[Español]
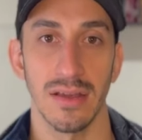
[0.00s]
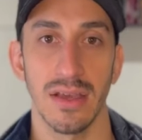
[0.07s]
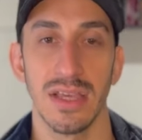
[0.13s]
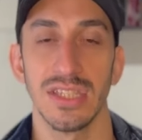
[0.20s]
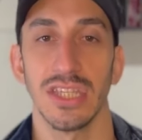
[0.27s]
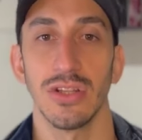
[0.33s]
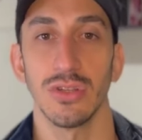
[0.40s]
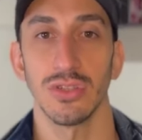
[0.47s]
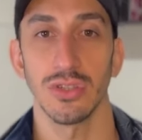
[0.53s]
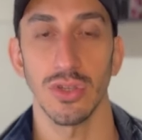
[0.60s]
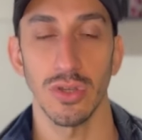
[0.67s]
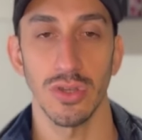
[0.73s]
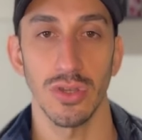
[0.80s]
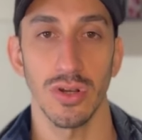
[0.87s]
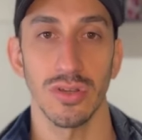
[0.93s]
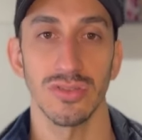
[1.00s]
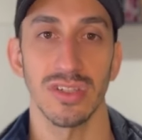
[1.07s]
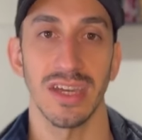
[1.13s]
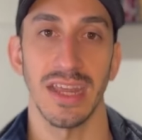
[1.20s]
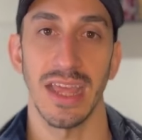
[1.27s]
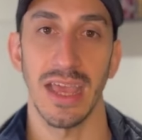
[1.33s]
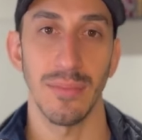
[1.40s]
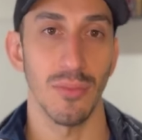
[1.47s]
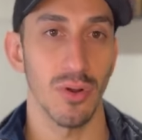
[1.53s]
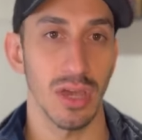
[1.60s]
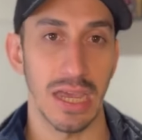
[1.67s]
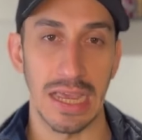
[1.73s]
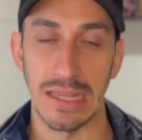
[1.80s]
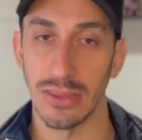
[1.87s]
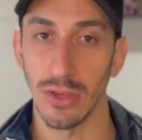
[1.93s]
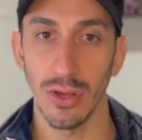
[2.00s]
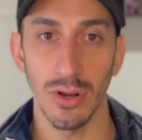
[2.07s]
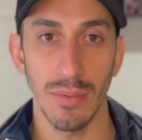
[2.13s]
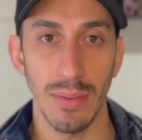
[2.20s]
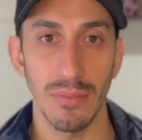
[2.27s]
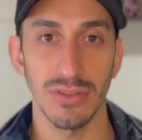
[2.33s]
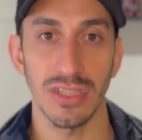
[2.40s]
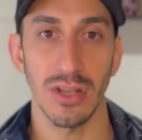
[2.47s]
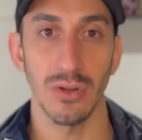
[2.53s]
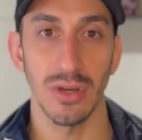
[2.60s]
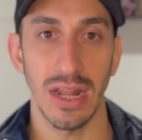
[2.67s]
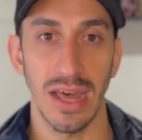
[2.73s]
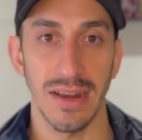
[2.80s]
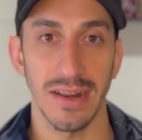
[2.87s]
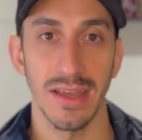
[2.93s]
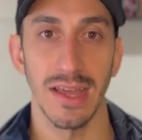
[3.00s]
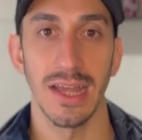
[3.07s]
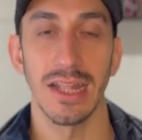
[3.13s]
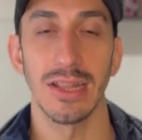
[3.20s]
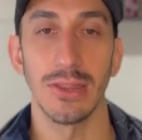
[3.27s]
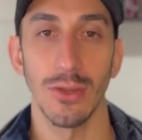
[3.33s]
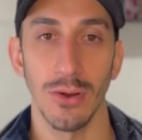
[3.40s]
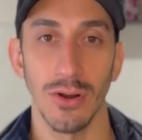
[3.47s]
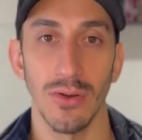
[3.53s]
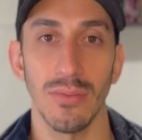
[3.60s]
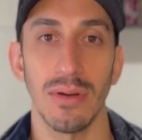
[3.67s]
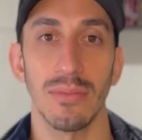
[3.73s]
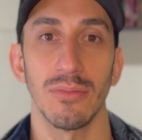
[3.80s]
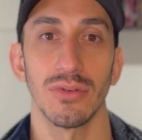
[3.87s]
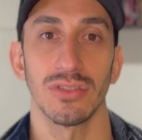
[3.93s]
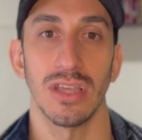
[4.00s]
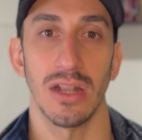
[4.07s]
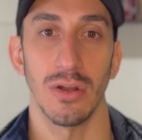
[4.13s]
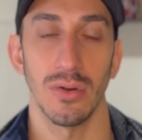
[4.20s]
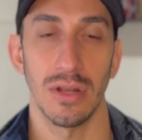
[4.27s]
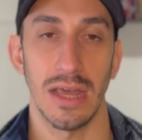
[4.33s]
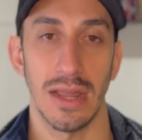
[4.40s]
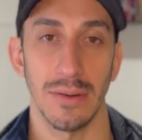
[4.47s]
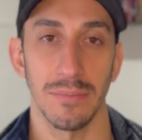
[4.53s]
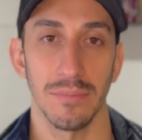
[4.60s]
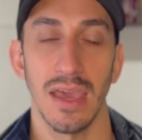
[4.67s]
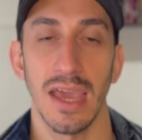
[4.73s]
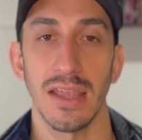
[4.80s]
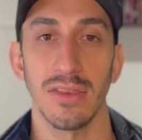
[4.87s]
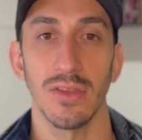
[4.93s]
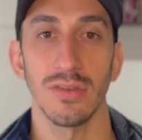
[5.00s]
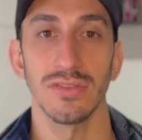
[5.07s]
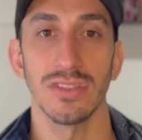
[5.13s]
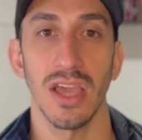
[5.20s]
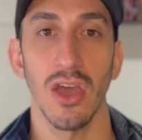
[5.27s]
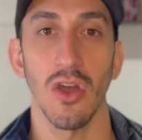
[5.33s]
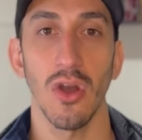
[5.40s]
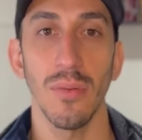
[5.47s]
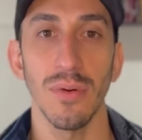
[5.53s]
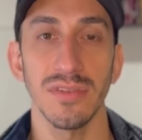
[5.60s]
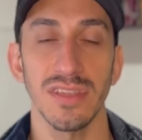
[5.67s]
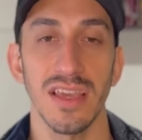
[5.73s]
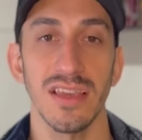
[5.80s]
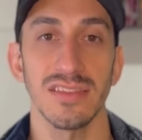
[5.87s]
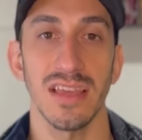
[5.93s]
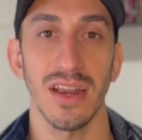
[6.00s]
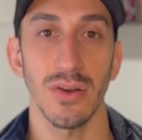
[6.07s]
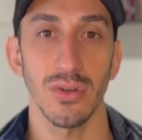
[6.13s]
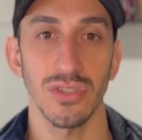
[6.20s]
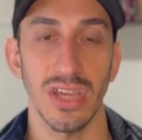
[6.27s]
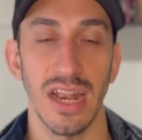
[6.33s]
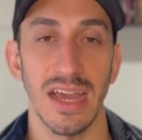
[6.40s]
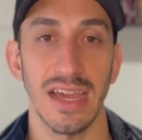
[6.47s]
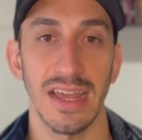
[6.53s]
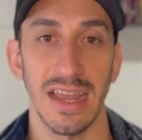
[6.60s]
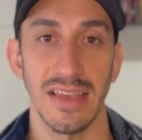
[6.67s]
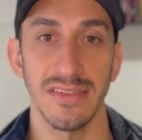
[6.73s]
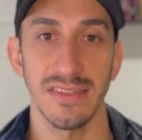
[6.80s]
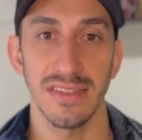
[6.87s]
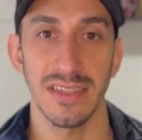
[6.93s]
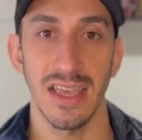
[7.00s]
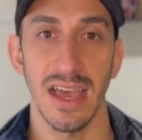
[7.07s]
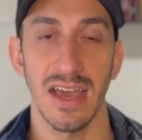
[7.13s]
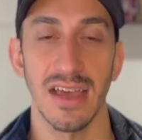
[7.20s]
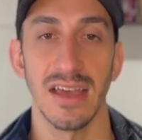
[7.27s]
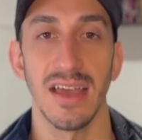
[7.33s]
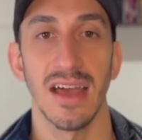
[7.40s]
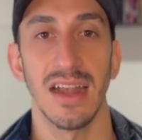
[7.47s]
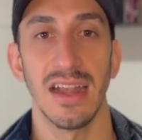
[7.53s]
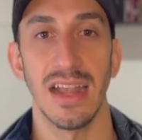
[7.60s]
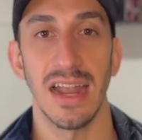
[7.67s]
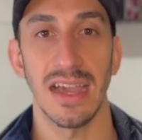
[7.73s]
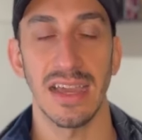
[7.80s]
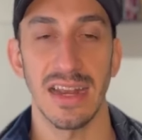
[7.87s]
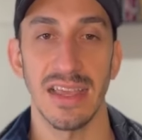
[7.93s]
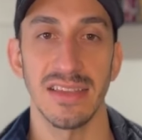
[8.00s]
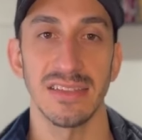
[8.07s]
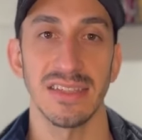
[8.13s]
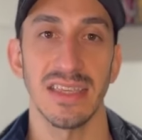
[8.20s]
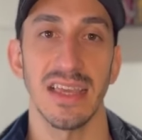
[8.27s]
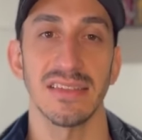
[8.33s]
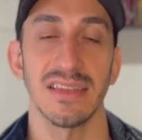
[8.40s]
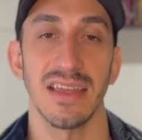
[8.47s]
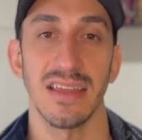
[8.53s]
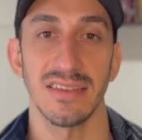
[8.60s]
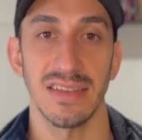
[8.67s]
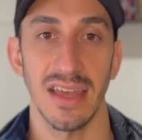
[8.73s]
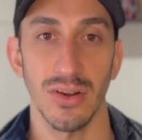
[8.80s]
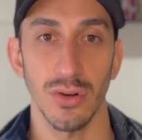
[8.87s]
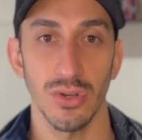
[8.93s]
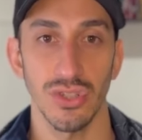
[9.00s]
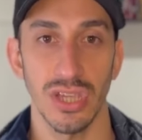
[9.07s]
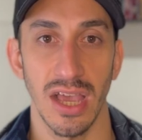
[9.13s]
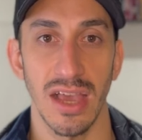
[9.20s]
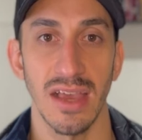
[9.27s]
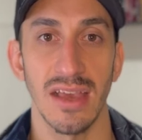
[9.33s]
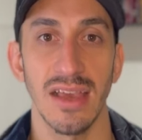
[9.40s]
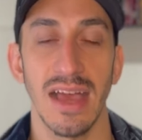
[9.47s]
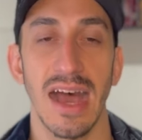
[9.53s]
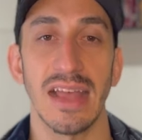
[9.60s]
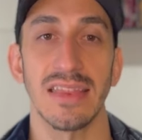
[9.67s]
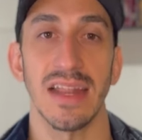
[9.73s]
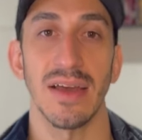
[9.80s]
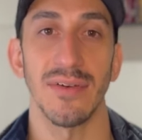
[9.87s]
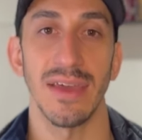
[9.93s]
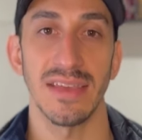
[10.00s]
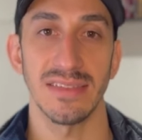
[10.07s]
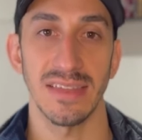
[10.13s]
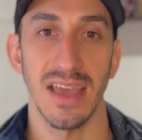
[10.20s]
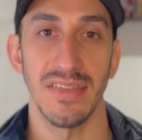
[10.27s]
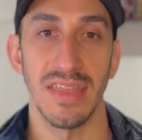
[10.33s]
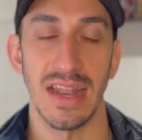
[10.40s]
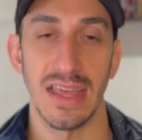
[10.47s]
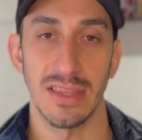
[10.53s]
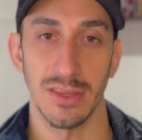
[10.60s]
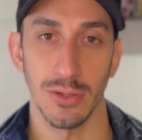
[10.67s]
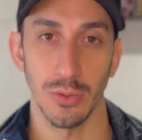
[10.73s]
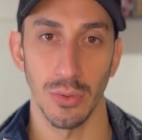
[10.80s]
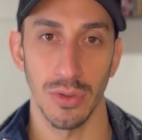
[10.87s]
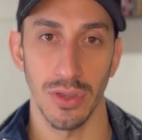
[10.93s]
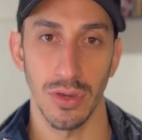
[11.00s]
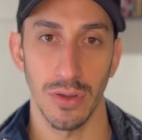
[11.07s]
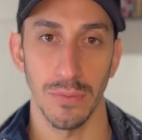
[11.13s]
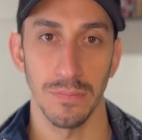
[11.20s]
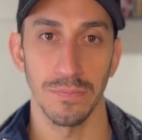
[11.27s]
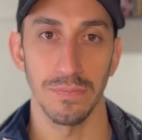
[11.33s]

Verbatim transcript: Si nosotros creemos que no lo vamos a lograr, no lo vamos a lograr. Entonces, ¿cómo se desarrolla la creencia? la creencia se desarrolla a través del estudio.